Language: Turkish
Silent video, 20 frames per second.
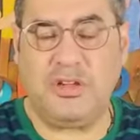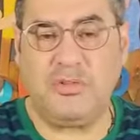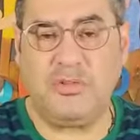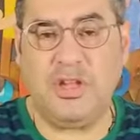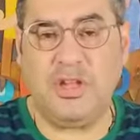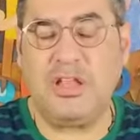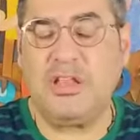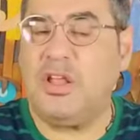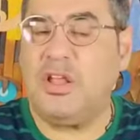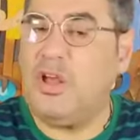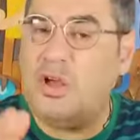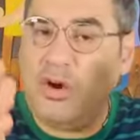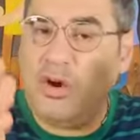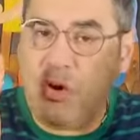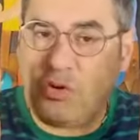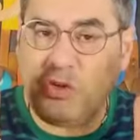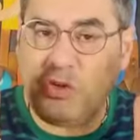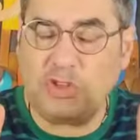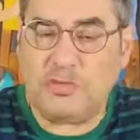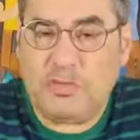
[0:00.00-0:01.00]
Ulan
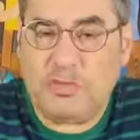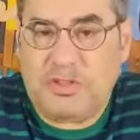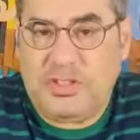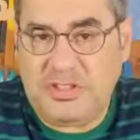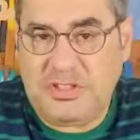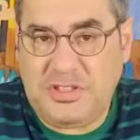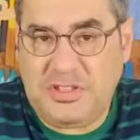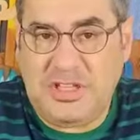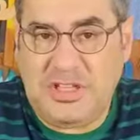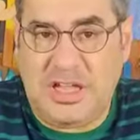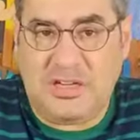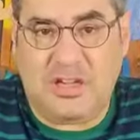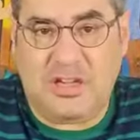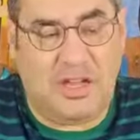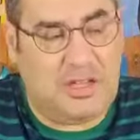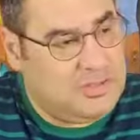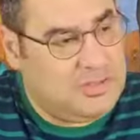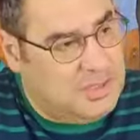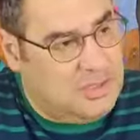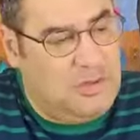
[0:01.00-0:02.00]
orospu desinler
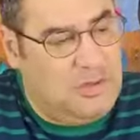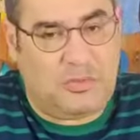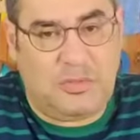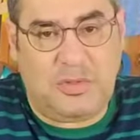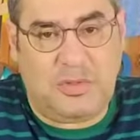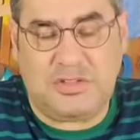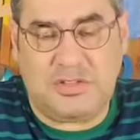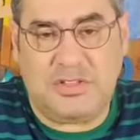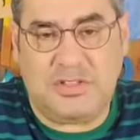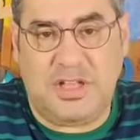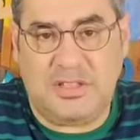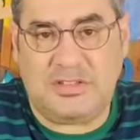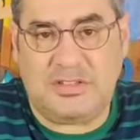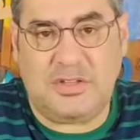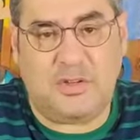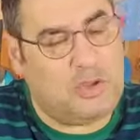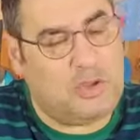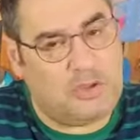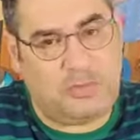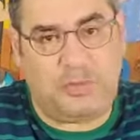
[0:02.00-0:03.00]
kanser olmasındansa
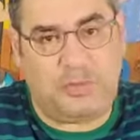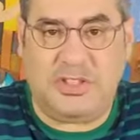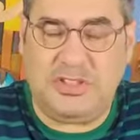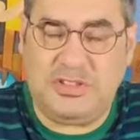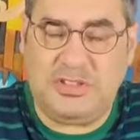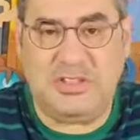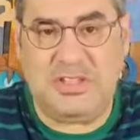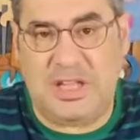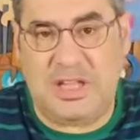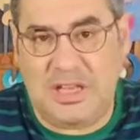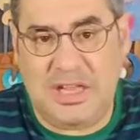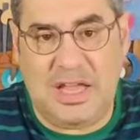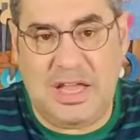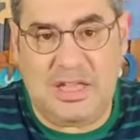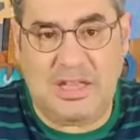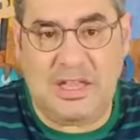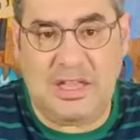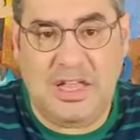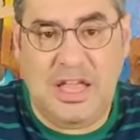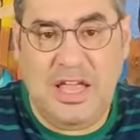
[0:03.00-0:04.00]
orospu desinler
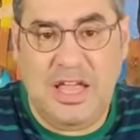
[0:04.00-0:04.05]
yani.